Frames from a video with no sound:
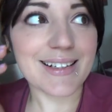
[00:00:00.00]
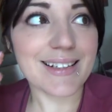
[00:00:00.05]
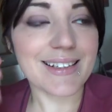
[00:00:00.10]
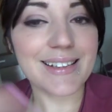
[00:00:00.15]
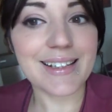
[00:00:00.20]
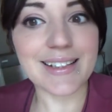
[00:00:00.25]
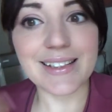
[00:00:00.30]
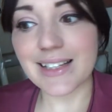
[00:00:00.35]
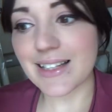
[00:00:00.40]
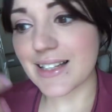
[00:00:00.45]

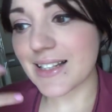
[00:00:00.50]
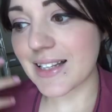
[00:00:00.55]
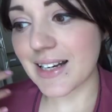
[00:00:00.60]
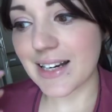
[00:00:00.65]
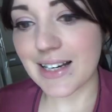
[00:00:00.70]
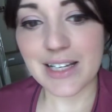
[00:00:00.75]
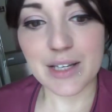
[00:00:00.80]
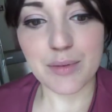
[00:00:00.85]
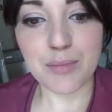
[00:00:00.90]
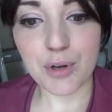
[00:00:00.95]
l'idea di
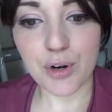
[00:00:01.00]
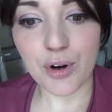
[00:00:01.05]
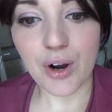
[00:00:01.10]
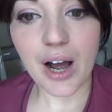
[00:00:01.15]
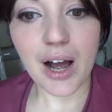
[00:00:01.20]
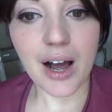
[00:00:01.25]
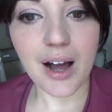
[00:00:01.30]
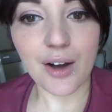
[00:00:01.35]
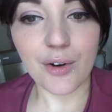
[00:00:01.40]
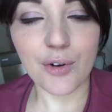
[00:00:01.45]
essere libero
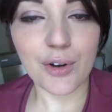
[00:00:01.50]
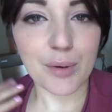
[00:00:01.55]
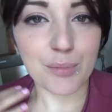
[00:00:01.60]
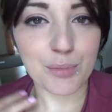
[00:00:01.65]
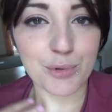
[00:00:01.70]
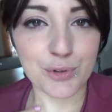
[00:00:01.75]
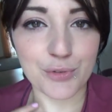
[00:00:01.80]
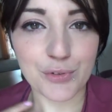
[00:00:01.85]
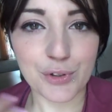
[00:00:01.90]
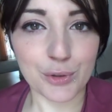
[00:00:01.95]
ah ora
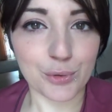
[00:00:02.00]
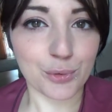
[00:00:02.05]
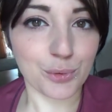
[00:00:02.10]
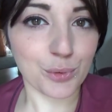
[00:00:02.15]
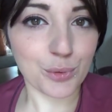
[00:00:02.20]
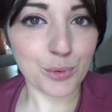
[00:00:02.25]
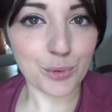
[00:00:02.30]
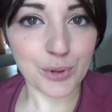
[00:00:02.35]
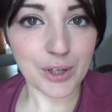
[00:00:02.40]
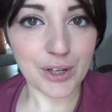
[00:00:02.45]
posso fare
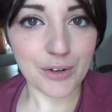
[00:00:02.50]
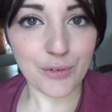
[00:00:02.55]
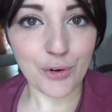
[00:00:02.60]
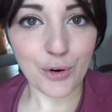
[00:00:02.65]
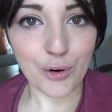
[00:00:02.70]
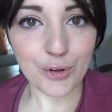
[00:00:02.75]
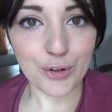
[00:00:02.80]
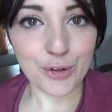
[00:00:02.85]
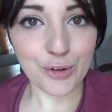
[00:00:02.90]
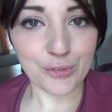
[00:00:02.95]
tutto quello che
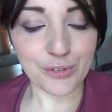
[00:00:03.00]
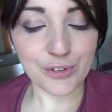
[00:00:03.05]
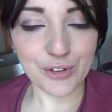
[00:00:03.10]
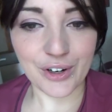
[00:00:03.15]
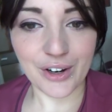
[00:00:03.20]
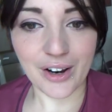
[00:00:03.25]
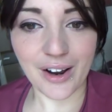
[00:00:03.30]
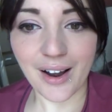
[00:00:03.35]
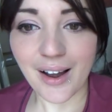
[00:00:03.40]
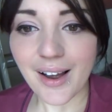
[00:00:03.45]
voglio fino
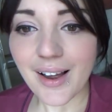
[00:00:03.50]
a